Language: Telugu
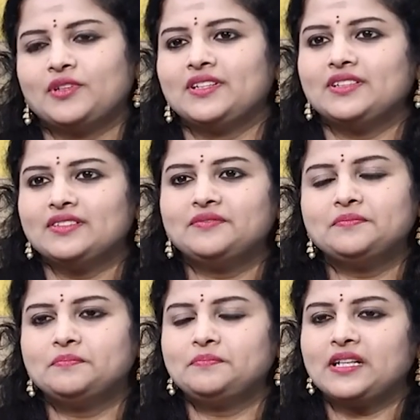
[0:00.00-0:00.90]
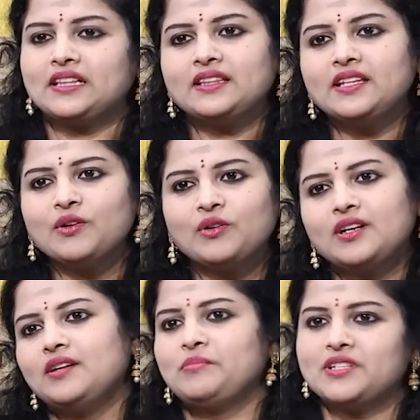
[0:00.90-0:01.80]
ఓకే ప్రతి
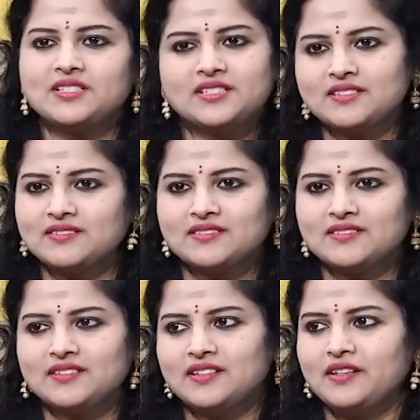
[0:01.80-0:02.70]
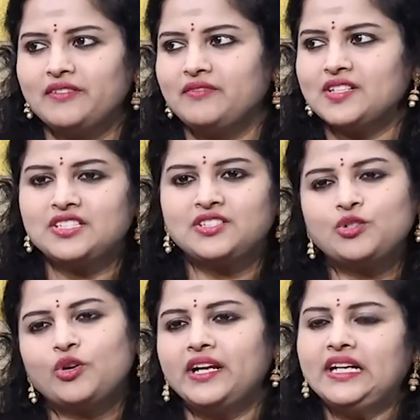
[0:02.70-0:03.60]
ఒక్క పర్సన్
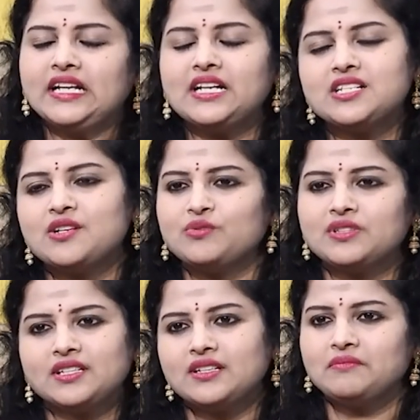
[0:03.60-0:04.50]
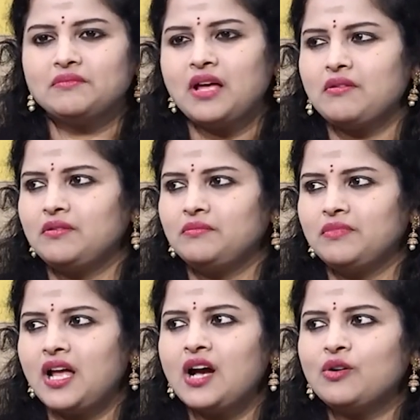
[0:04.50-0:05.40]
ఫస్ట్ ఒక ఇంటెన్షన్ ఉంది నా
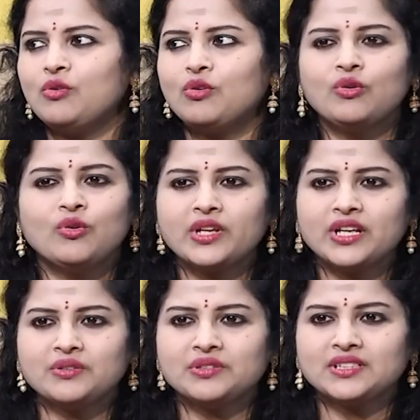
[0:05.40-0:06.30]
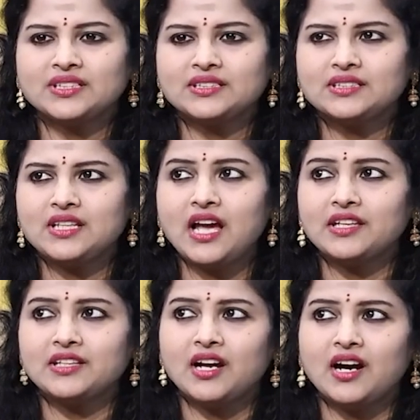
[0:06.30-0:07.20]
నాకు ఒక కోరిక ఉంది
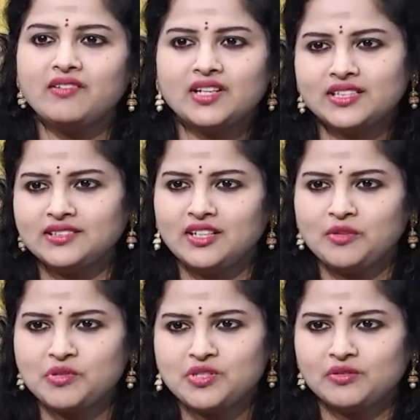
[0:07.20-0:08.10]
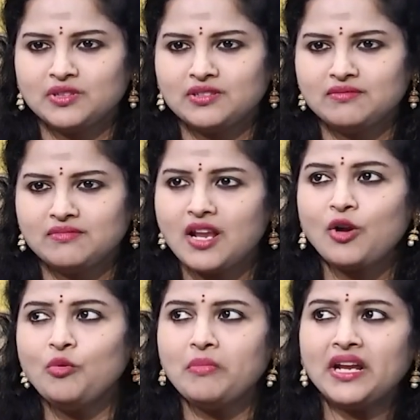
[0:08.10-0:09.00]
నాకు ఇది కావాలి అనిపిస్తుంది
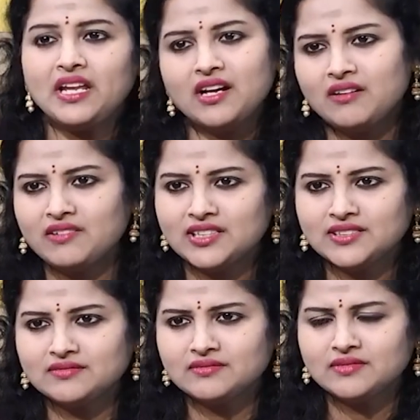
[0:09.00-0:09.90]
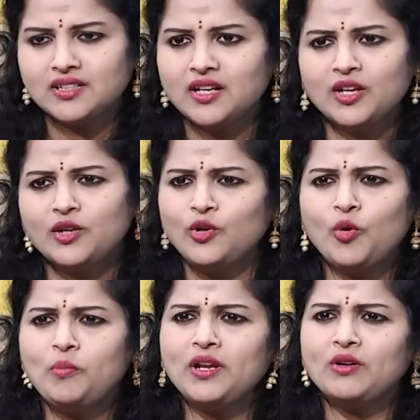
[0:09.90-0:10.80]
నాకు మనీ కావాలి
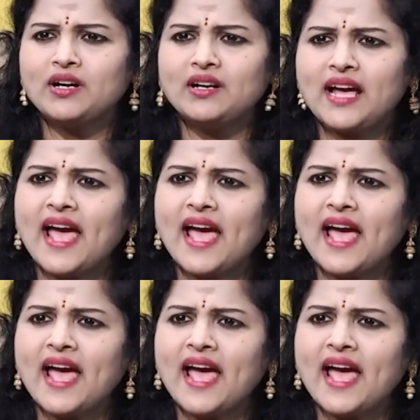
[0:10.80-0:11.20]
లోపల ఒక